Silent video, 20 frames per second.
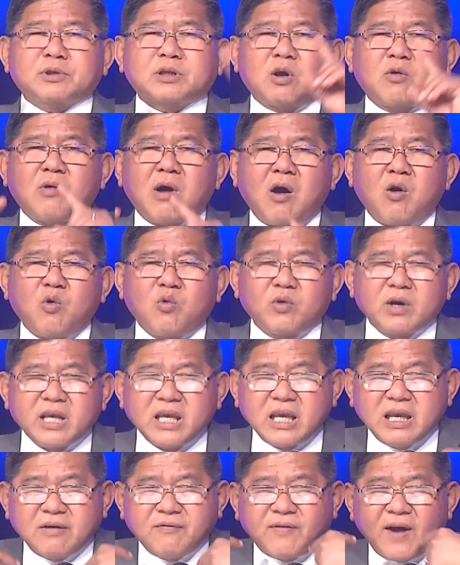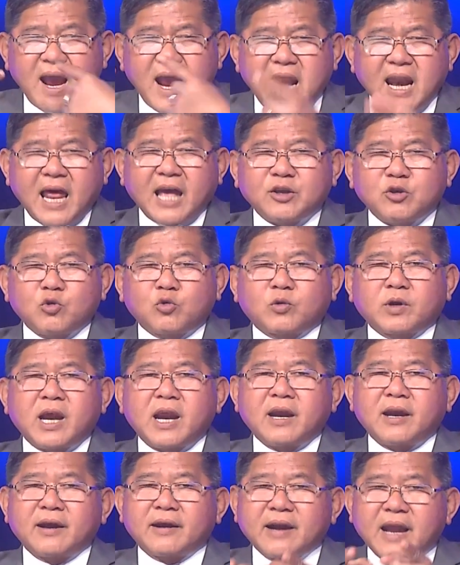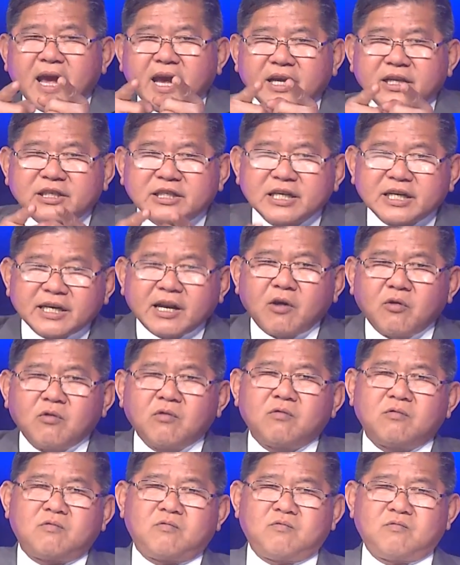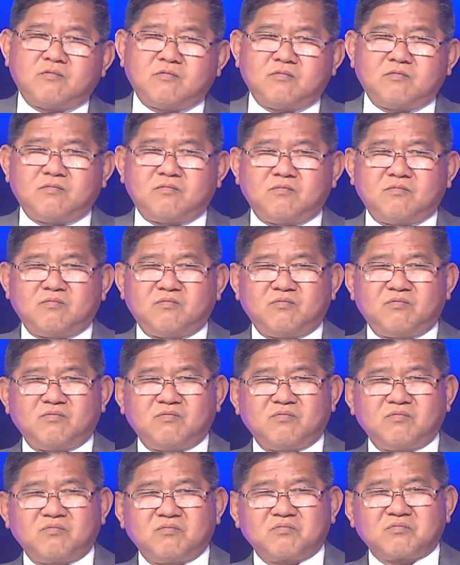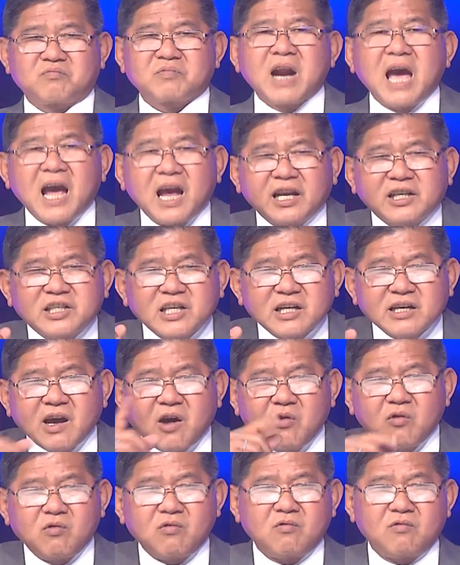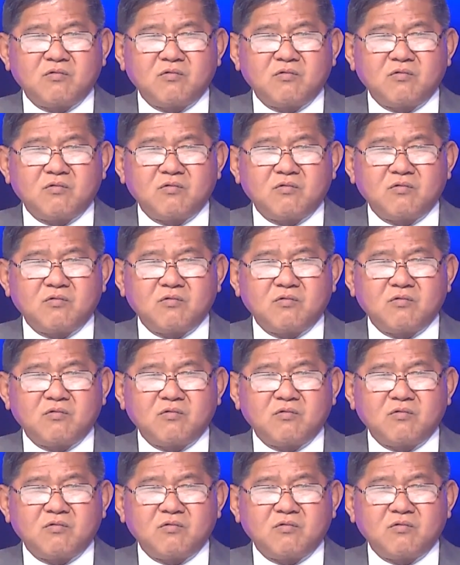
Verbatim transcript: châu Âu đi về lại Ukraine để chiến đấu. Để chiến đấu.